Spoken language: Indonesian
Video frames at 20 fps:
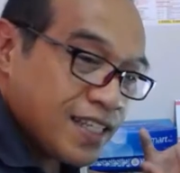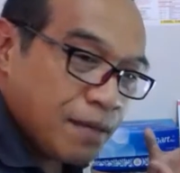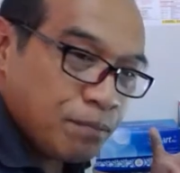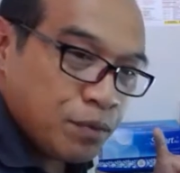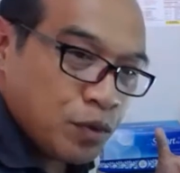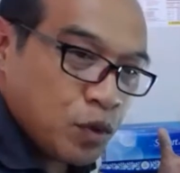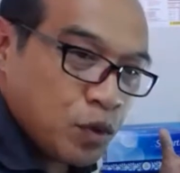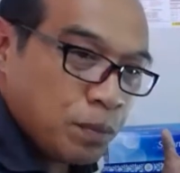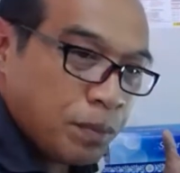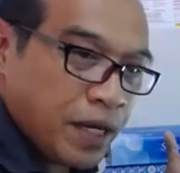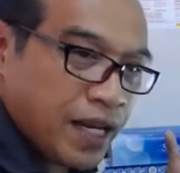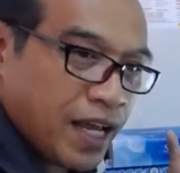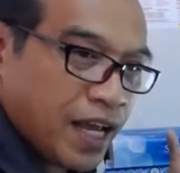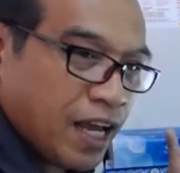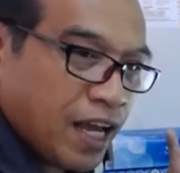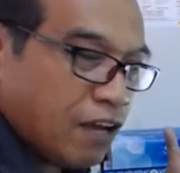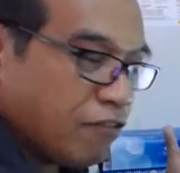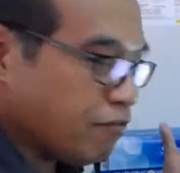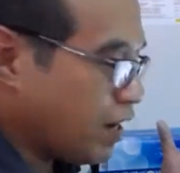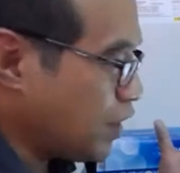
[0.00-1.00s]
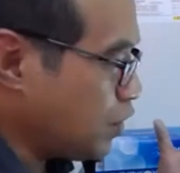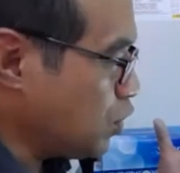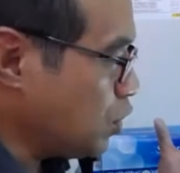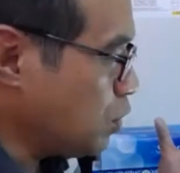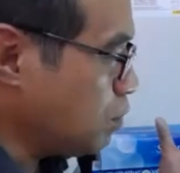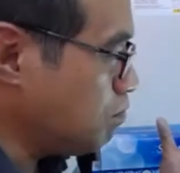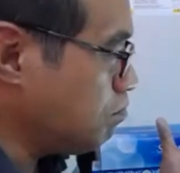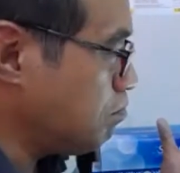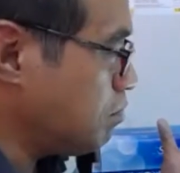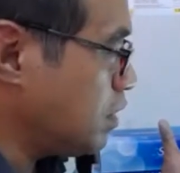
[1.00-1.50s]
saya perlu PDF,
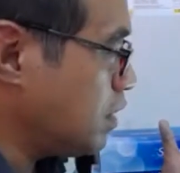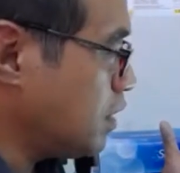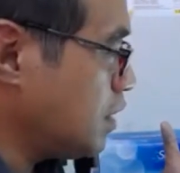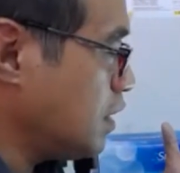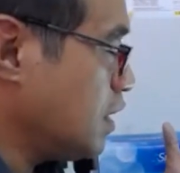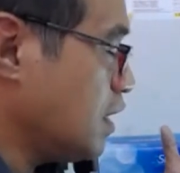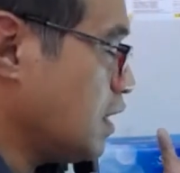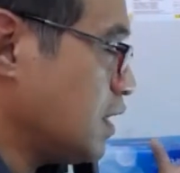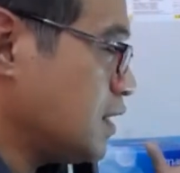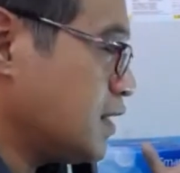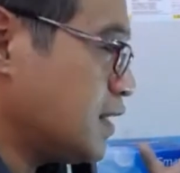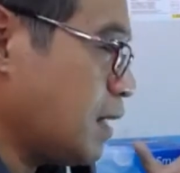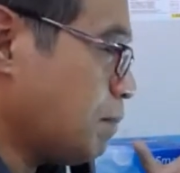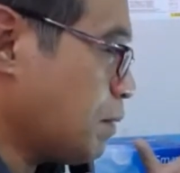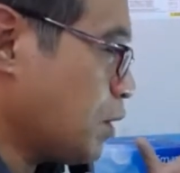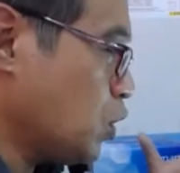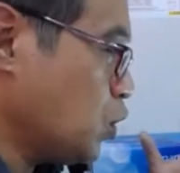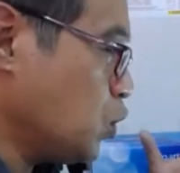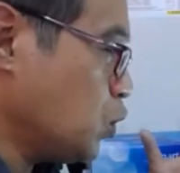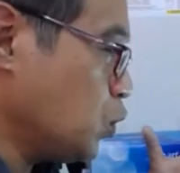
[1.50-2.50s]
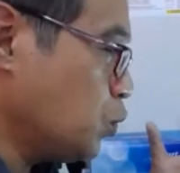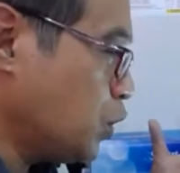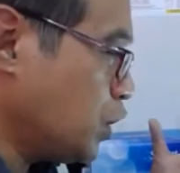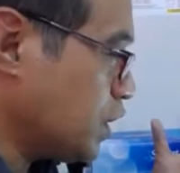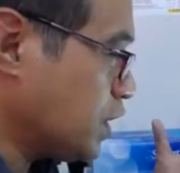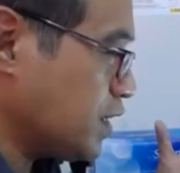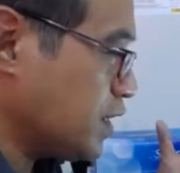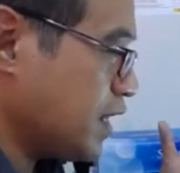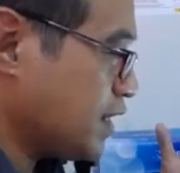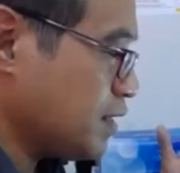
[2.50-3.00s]
Adobe, saya perlu
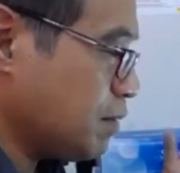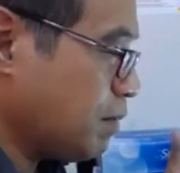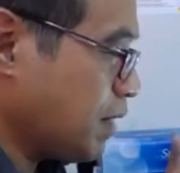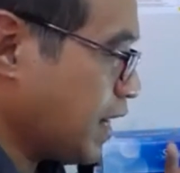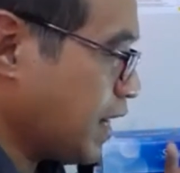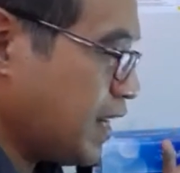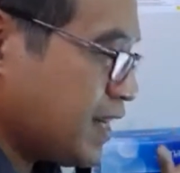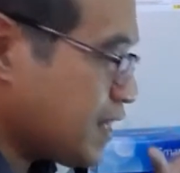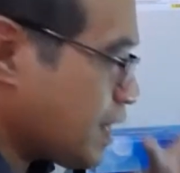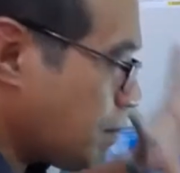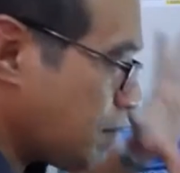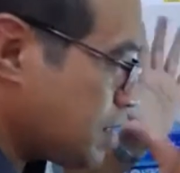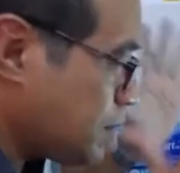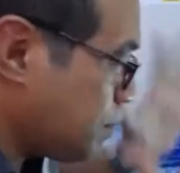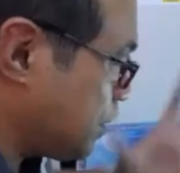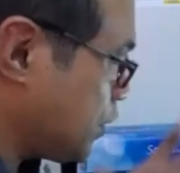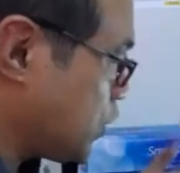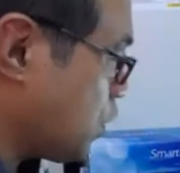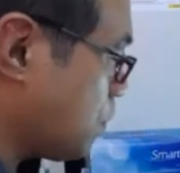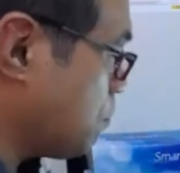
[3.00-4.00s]
Word dan sebagainya sama seperti